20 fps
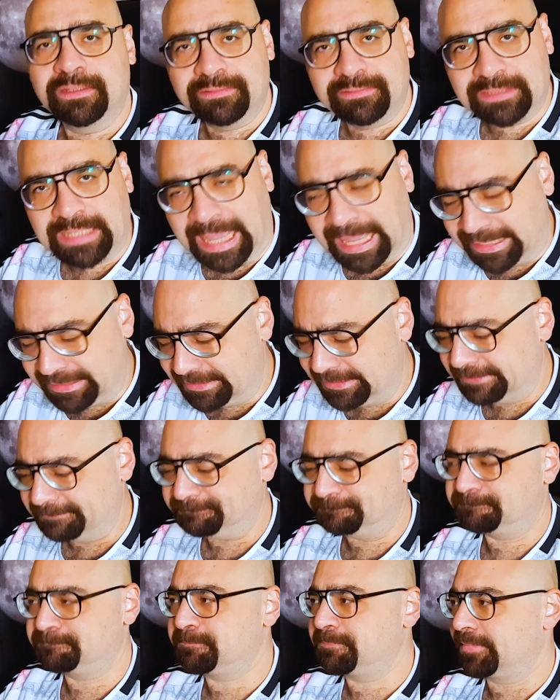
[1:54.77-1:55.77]

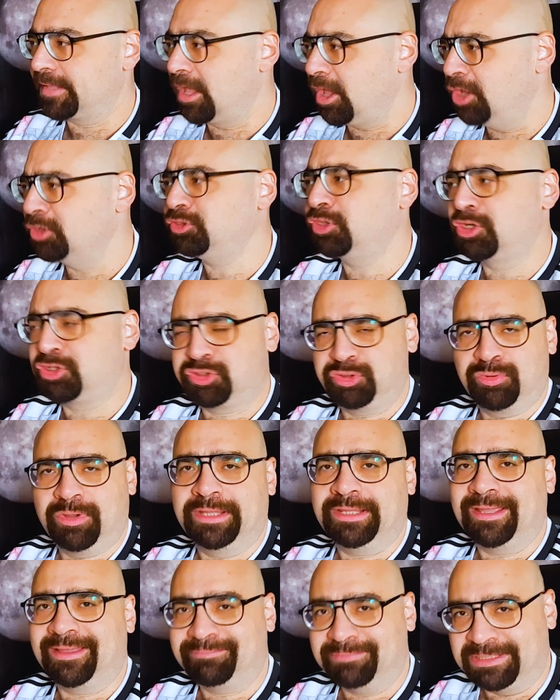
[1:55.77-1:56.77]
يعني خطر
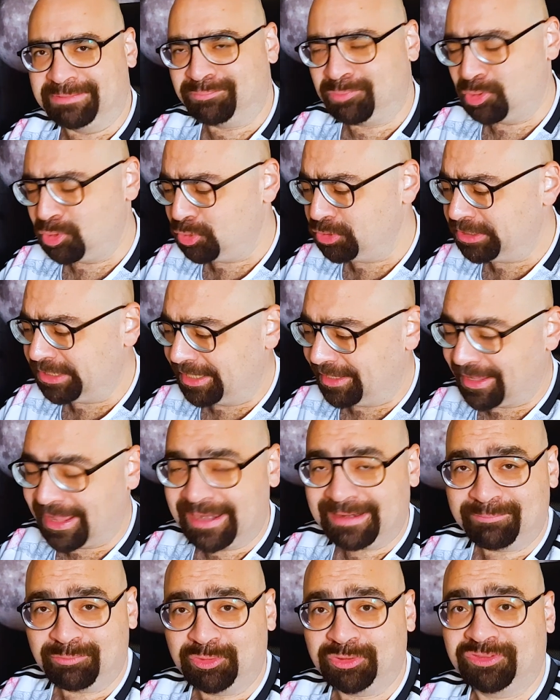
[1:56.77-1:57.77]
شويه من بولونيا
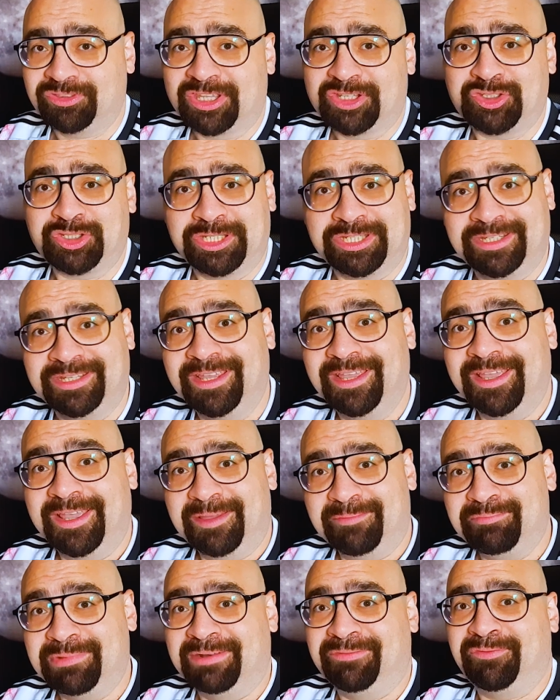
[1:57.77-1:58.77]
المنتشي
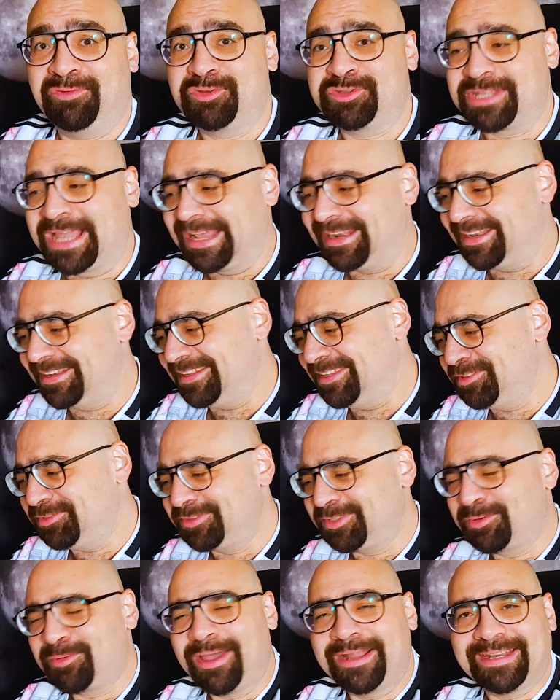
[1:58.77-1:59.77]
بالفوز على
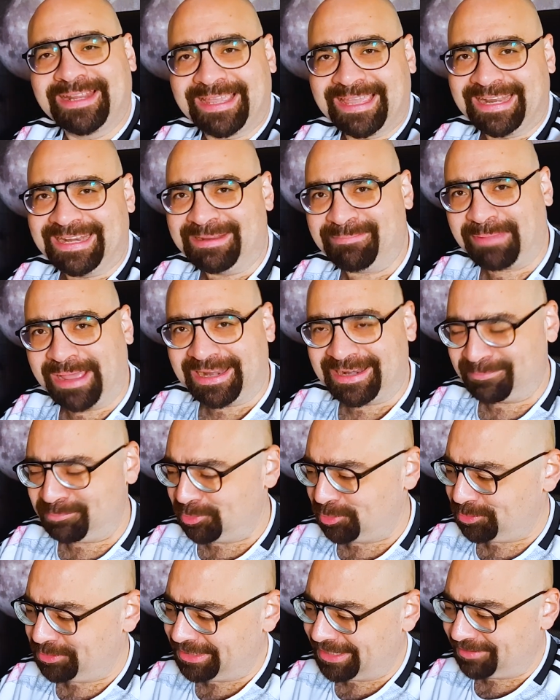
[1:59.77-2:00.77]
الانتر وهنتكلم على
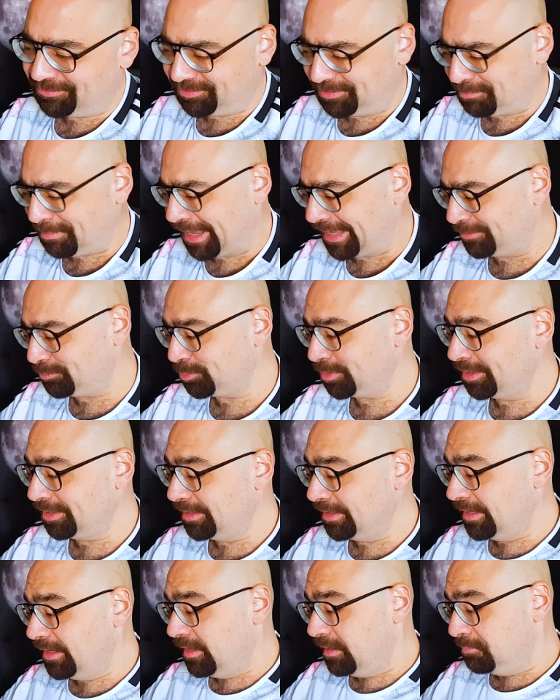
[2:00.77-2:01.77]
بولونيا في ميعاده.
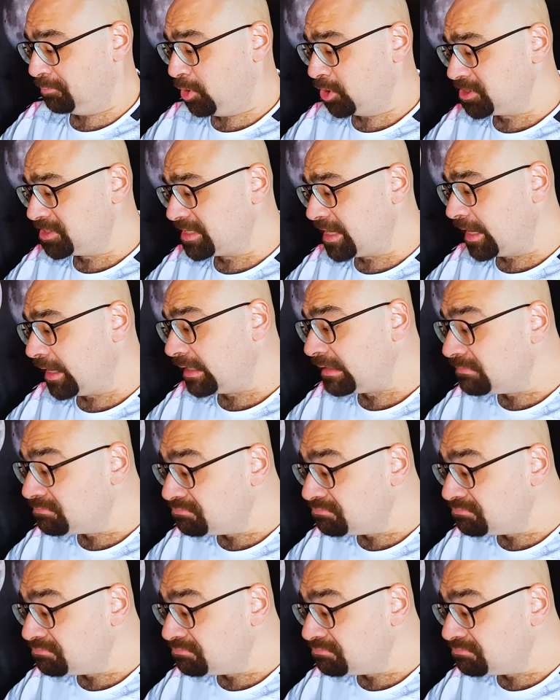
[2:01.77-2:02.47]
مونزا